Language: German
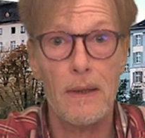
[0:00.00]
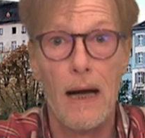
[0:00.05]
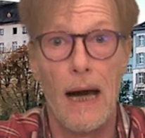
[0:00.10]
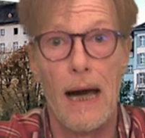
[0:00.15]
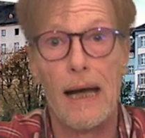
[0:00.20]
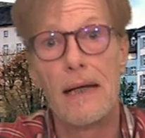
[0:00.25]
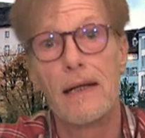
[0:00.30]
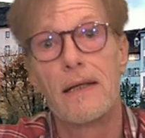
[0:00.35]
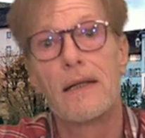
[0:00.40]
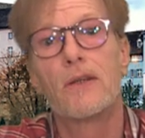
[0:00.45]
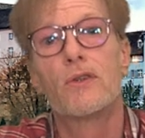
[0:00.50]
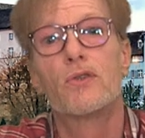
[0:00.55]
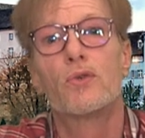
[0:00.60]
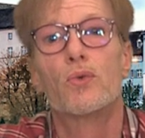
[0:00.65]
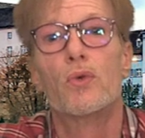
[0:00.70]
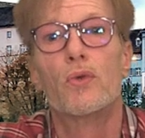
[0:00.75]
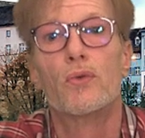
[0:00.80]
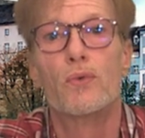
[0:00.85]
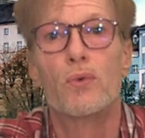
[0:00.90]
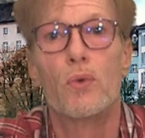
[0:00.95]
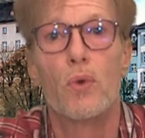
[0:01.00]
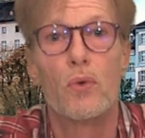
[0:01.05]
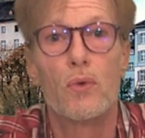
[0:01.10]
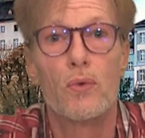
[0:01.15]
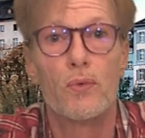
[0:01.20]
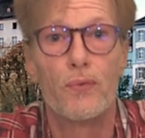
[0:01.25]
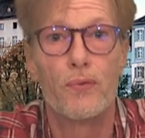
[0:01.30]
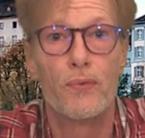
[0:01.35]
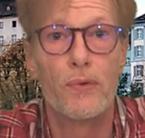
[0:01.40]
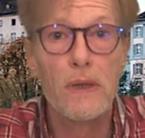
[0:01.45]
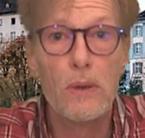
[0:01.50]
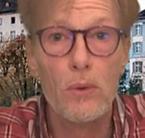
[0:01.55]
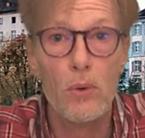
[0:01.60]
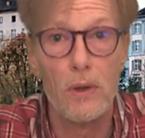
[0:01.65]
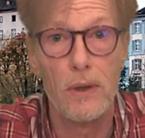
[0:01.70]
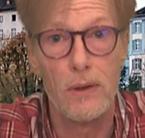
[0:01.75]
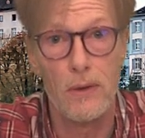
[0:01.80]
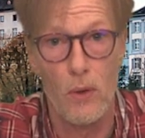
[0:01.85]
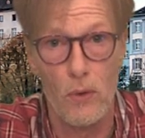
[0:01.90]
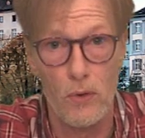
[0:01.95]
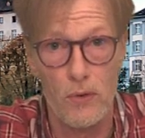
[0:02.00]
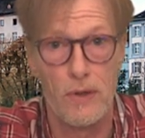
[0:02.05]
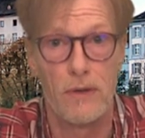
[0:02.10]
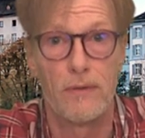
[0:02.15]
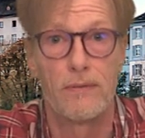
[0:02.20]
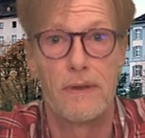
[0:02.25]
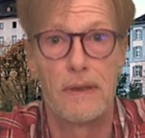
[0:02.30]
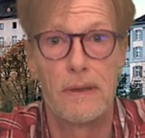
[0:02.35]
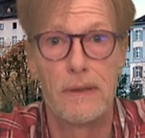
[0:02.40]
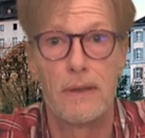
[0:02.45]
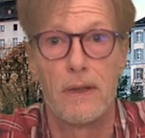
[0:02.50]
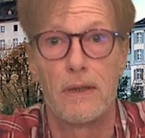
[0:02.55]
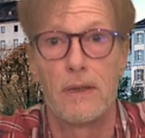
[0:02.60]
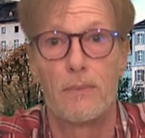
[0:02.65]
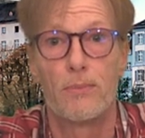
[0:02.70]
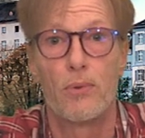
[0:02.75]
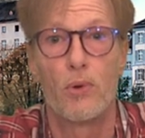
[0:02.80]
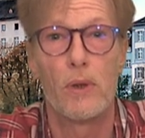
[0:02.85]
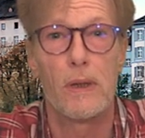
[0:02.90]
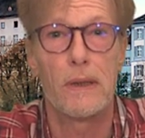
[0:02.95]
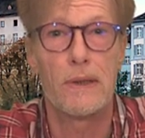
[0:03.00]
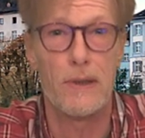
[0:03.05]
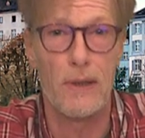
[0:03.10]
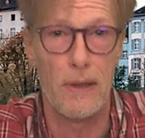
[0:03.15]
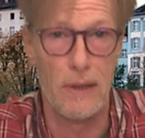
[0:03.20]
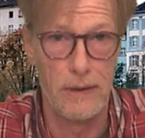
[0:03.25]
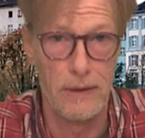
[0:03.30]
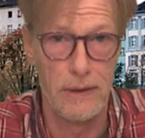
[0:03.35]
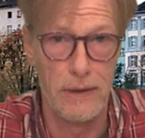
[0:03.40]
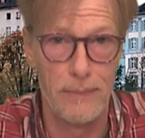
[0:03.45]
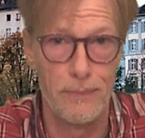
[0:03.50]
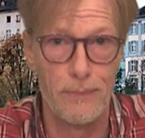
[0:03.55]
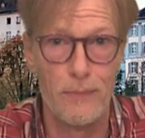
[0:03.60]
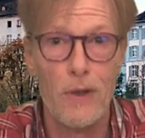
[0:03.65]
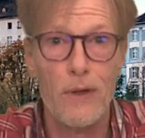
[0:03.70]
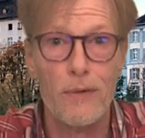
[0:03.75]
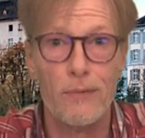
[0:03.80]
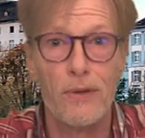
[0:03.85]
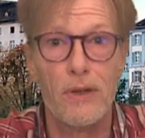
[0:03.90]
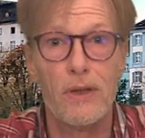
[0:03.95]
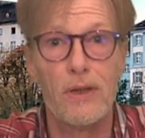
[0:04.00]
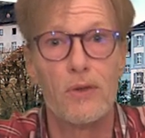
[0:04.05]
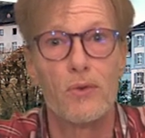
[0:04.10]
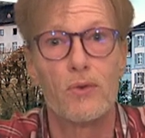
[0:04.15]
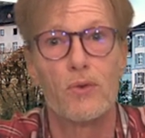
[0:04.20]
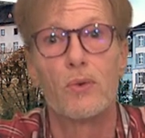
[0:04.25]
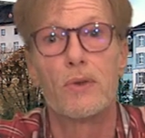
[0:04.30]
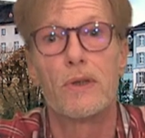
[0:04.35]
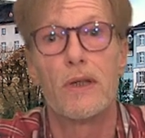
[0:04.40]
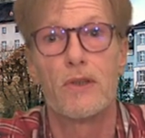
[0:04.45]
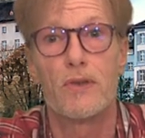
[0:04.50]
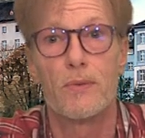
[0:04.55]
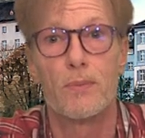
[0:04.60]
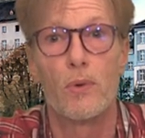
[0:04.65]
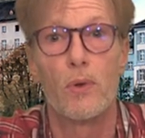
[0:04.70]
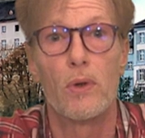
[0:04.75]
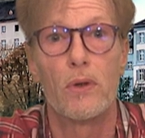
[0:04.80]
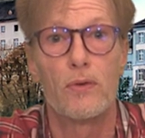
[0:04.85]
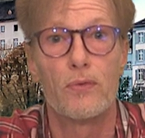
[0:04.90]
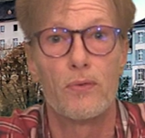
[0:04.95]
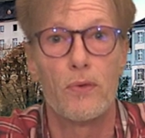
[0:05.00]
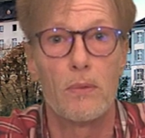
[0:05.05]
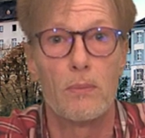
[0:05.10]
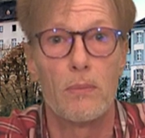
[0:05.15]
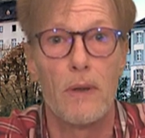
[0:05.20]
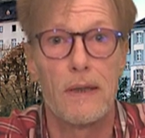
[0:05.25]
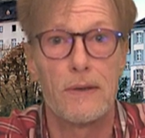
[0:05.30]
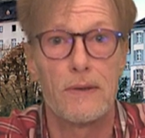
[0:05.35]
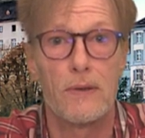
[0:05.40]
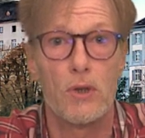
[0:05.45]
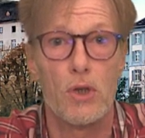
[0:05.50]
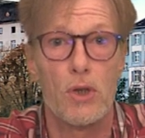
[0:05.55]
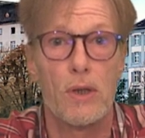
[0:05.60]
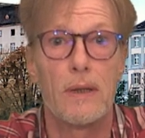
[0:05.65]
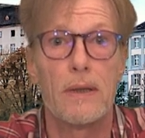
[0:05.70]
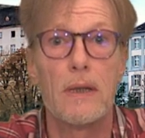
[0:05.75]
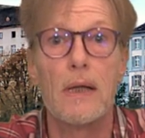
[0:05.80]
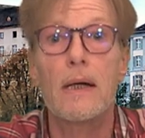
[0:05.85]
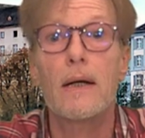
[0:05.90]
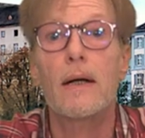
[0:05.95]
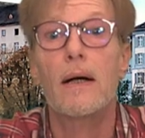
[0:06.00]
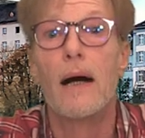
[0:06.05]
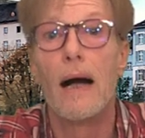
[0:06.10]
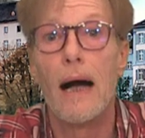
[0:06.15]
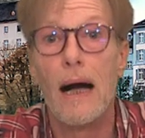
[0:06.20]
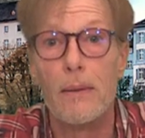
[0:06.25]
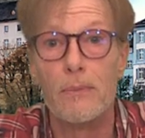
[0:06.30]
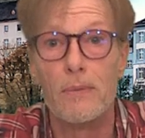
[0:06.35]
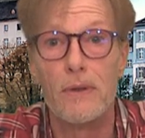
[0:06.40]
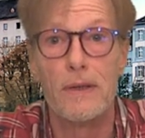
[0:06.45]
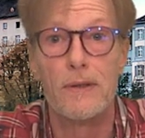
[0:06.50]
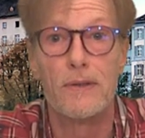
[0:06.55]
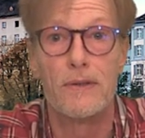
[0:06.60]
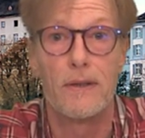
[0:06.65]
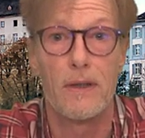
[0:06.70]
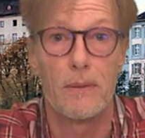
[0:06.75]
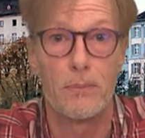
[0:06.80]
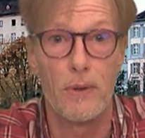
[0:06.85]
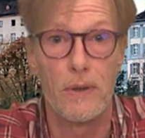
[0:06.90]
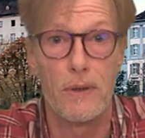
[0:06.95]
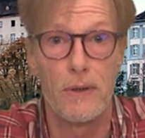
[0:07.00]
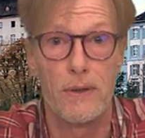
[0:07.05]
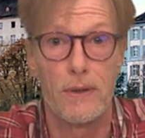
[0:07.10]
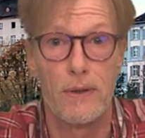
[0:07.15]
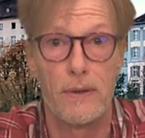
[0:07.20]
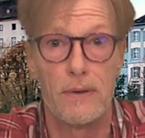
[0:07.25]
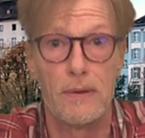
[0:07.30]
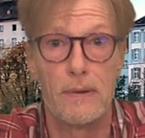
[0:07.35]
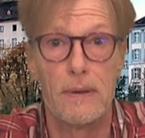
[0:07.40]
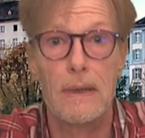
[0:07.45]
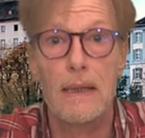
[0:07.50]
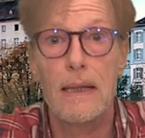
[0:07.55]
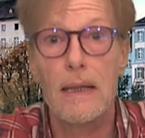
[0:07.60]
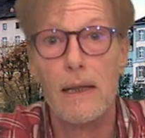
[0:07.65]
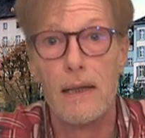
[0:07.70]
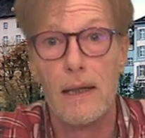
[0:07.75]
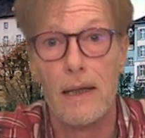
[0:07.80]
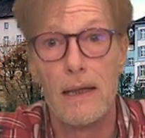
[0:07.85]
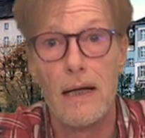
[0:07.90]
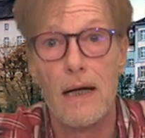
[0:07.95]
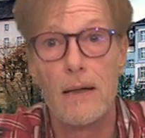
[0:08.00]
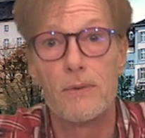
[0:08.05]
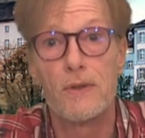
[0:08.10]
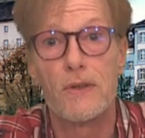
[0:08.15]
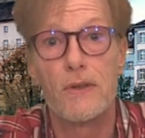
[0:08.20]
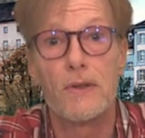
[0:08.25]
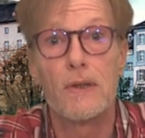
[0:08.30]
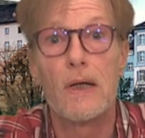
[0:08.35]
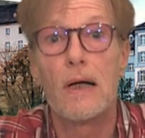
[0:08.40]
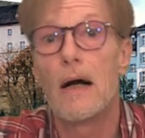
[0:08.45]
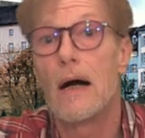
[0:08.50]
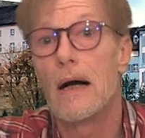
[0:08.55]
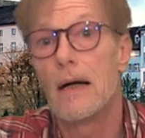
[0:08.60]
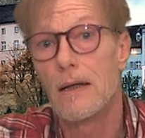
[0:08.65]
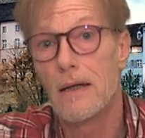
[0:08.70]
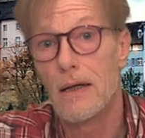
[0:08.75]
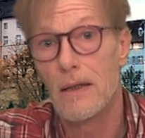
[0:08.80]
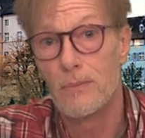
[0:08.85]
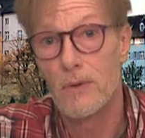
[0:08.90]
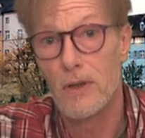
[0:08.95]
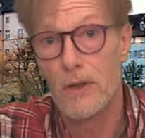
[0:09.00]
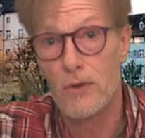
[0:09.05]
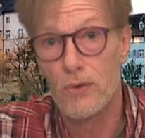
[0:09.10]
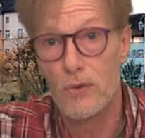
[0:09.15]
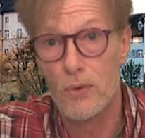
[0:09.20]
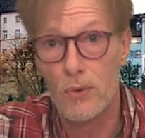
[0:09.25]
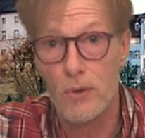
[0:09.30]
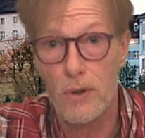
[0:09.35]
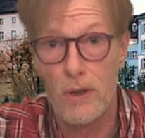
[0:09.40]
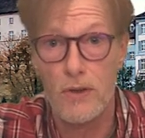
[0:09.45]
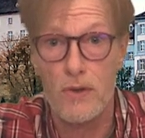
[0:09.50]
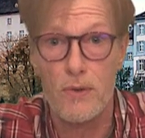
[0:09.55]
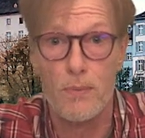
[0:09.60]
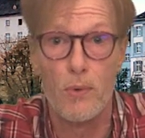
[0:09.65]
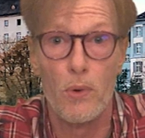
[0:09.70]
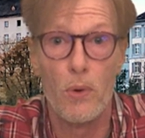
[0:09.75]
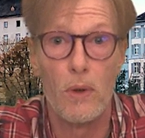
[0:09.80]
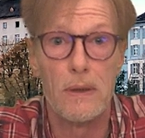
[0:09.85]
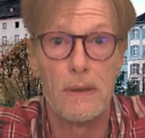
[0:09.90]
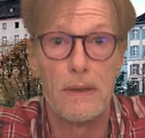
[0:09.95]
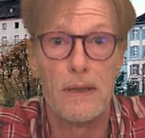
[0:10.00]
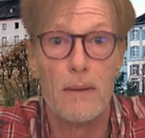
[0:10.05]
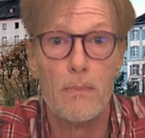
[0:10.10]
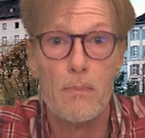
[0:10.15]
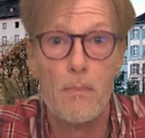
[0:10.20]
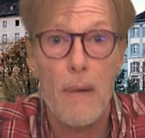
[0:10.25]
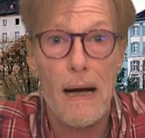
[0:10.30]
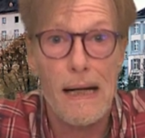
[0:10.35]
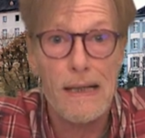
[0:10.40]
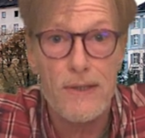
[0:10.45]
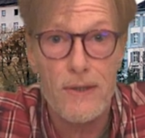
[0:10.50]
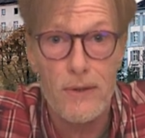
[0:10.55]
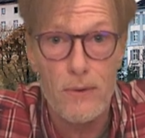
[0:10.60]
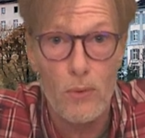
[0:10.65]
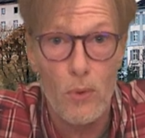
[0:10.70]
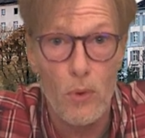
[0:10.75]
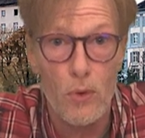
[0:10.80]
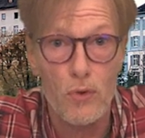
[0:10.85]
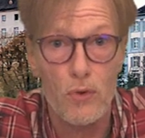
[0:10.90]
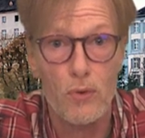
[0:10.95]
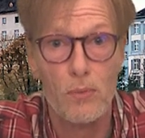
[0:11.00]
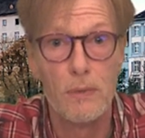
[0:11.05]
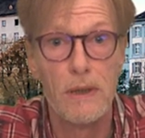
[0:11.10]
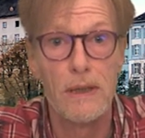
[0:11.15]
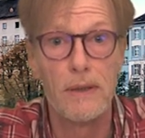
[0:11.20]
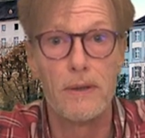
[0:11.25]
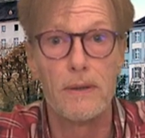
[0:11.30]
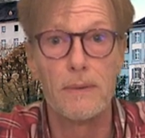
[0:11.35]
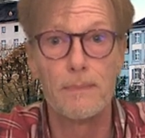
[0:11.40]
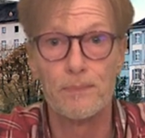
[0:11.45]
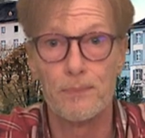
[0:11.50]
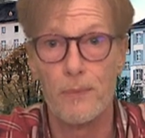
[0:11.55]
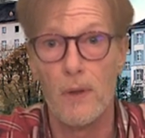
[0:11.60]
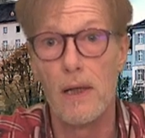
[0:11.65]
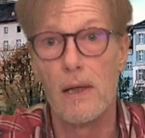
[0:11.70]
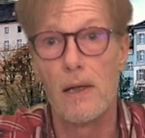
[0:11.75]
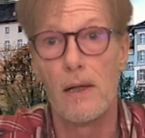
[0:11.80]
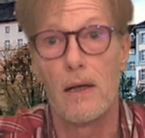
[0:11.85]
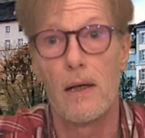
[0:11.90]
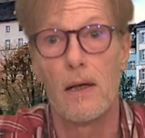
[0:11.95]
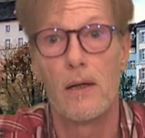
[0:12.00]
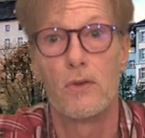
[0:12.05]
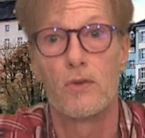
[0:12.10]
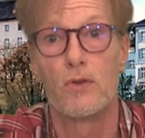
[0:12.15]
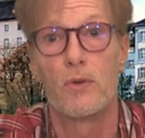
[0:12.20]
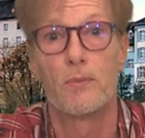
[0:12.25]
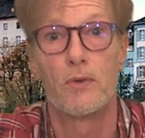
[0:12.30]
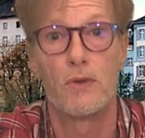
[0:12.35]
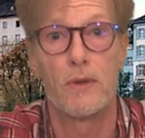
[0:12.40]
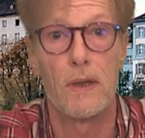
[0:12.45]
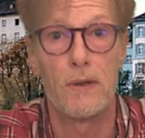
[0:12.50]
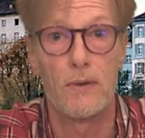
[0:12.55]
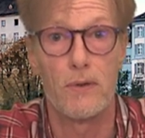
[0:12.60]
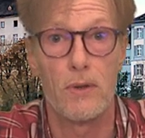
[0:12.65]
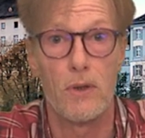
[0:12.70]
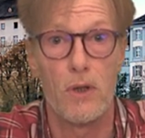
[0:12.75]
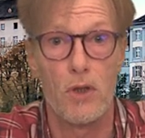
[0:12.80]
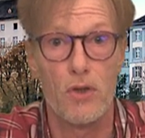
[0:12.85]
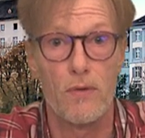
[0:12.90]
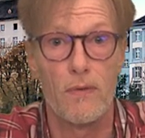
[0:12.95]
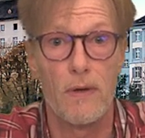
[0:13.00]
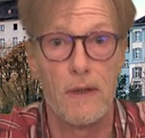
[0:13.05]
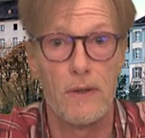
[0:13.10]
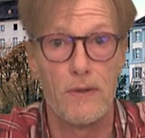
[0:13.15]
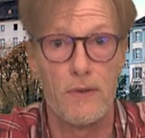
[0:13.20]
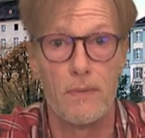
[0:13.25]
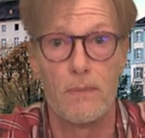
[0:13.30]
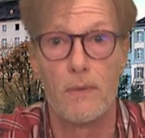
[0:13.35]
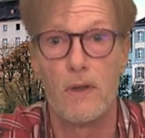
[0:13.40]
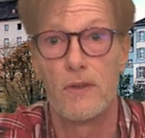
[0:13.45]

Allerdings dürfen rund 400 Auserwählte an dem Projekt teilnehmen, wie die Gesundheitsbehörde von Baselstadt am Dienstag berichtete. Cannabis ist nach Angaben der Gesundheitsbehörden die am meisten konsumierte illegale Substanz in der Schweiz.